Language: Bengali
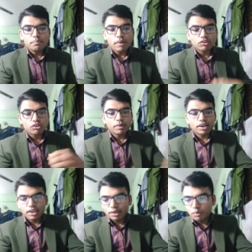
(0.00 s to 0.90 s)
পাঁচশো
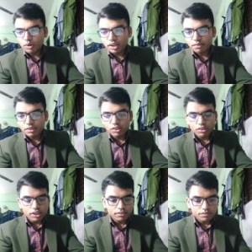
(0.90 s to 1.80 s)
মার্কের এই পরীক্ষার
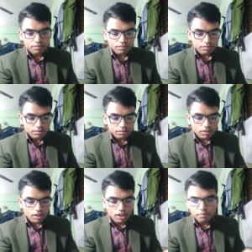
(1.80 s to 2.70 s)
ভিতরে
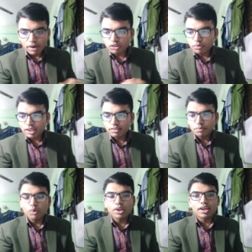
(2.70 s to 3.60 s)
হ্যাঁ, পাঁচশো মার্কের যে
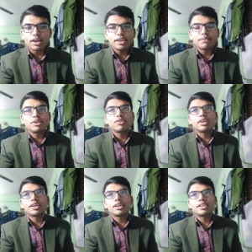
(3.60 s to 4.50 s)
পরীক্ষা এর
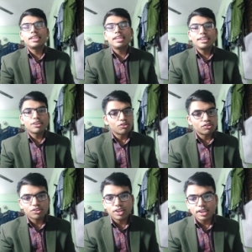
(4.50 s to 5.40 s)
ভিতরে তিনটা
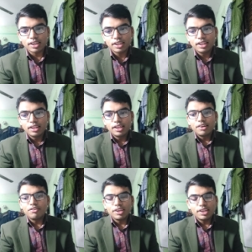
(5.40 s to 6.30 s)
অংশ থাকে
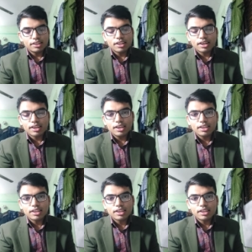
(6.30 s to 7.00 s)
রিটেন থাকে